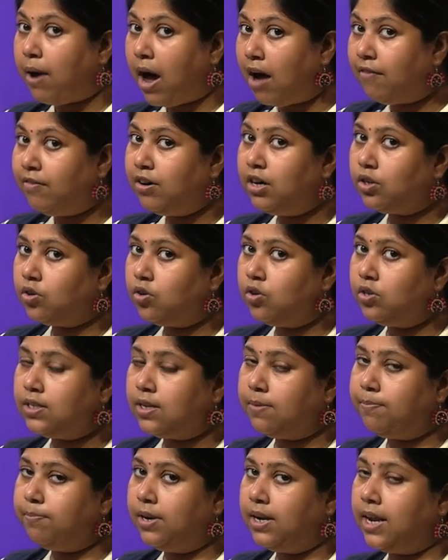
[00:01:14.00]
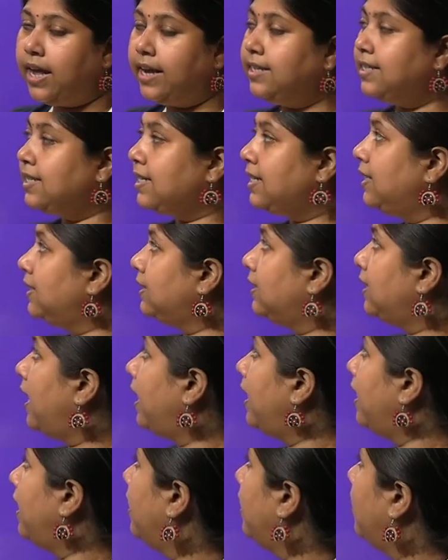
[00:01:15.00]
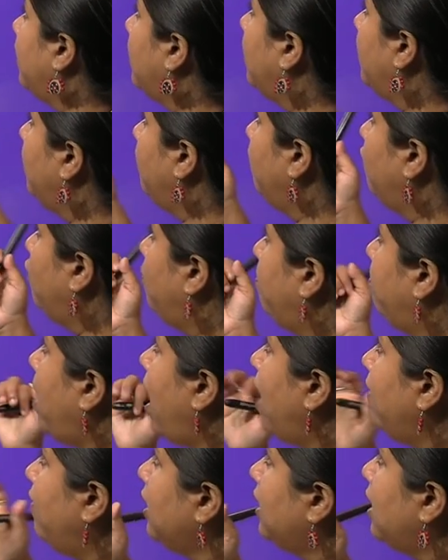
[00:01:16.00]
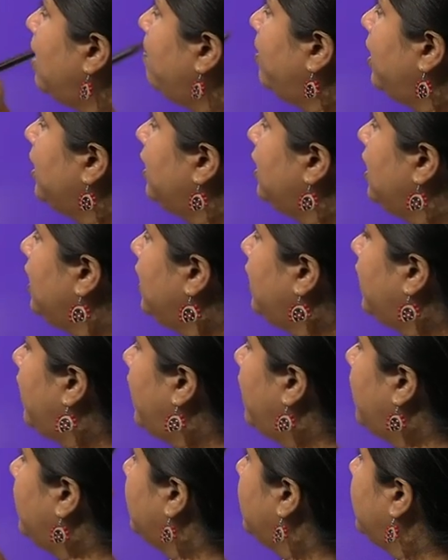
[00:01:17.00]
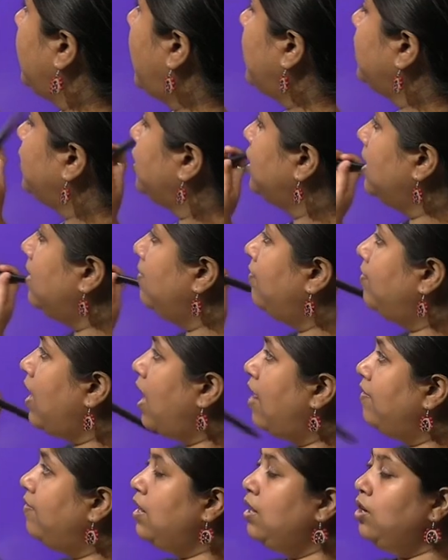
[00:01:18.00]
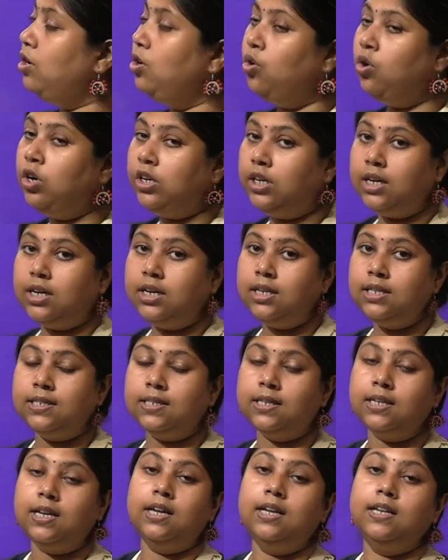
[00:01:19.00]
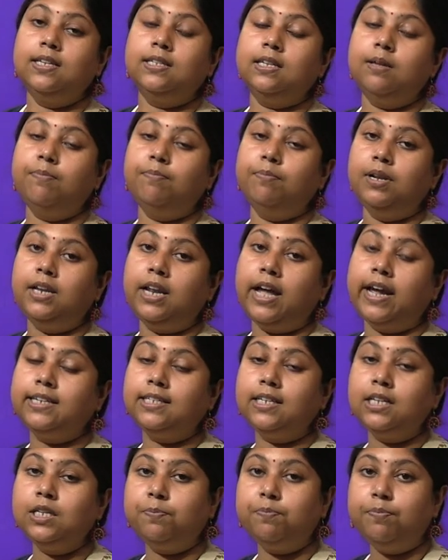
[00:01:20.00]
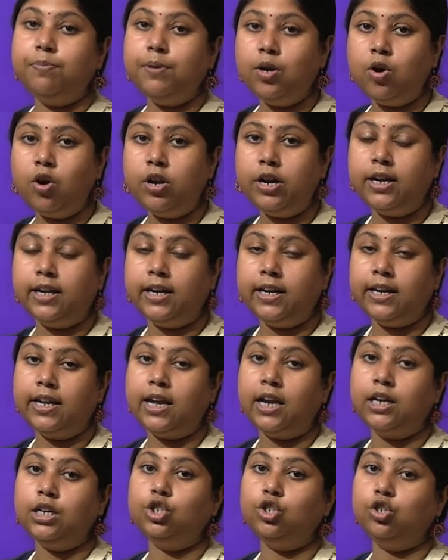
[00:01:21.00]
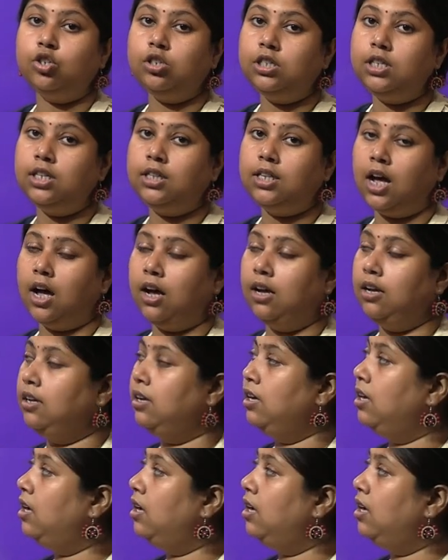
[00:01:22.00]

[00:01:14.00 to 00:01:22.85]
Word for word: पावर को सिंबलाइज करता है वो पावर का प्रतीक है द नेशनल फ्लावर लोटस सिंबलाइजेस प्योरिटी यानी शुद्धता